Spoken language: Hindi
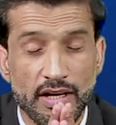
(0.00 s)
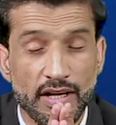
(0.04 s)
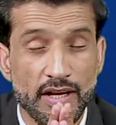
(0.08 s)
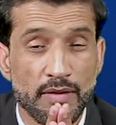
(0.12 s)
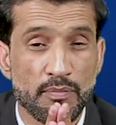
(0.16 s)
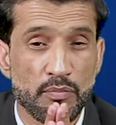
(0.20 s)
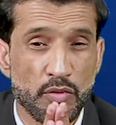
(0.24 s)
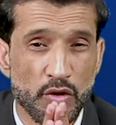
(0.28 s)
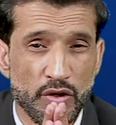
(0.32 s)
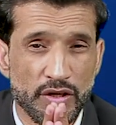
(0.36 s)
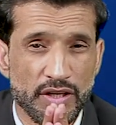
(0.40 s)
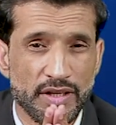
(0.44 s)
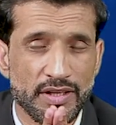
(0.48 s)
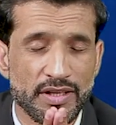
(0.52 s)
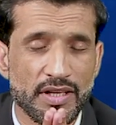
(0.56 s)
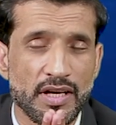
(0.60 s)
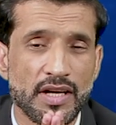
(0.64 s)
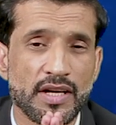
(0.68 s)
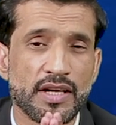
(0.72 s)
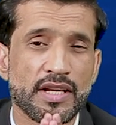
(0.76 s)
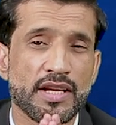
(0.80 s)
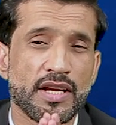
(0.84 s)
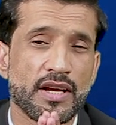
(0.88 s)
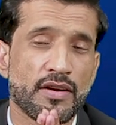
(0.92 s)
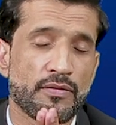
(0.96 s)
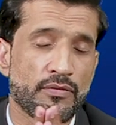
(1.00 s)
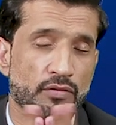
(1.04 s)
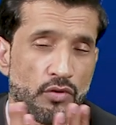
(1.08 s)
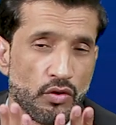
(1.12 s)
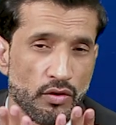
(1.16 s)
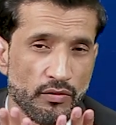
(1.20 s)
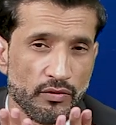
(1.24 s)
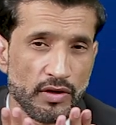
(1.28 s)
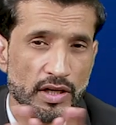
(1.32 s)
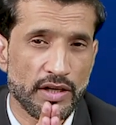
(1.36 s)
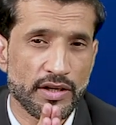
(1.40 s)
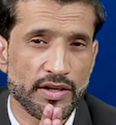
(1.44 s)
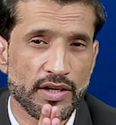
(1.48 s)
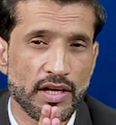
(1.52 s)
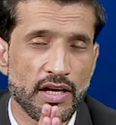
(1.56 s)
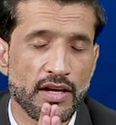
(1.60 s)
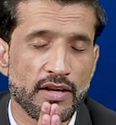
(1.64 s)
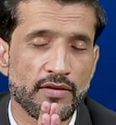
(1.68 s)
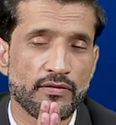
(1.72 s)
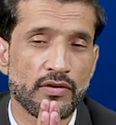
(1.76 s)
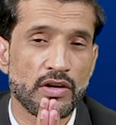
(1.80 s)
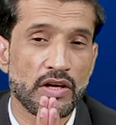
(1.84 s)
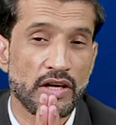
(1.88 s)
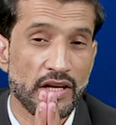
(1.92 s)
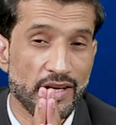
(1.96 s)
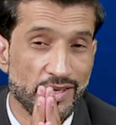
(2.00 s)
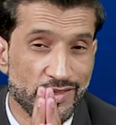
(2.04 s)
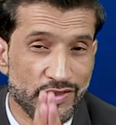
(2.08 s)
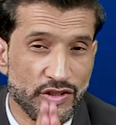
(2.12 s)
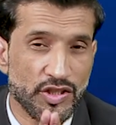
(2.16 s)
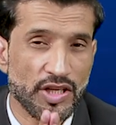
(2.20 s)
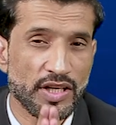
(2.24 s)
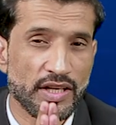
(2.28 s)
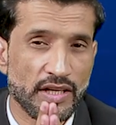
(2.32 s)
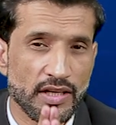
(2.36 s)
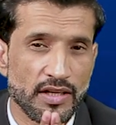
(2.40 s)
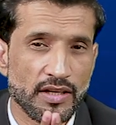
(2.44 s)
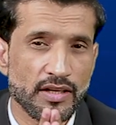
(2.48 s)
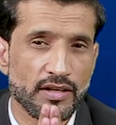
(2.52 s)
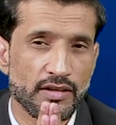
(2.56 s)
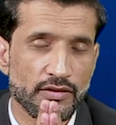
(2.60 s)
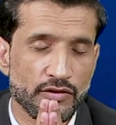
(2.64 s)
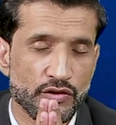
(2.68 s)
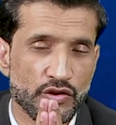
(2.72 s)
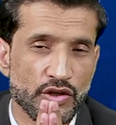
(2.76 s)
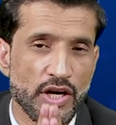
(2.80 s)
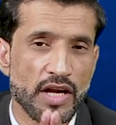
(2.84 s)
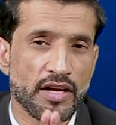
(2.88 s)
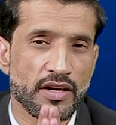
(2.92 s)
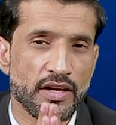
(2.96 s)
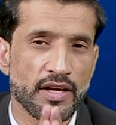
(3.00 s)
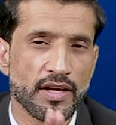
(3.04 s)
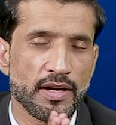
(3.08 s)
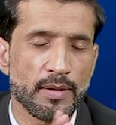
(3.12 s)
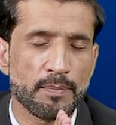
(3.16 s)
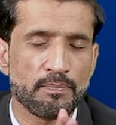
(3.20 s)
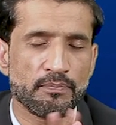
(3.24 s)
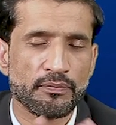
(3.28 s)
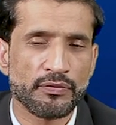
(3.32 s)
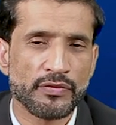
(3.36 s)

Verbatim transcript: गाड़ी इम्पोर्टेड गाड़ी है फोर व्हील ड्राइव लग्जरी ट्रक है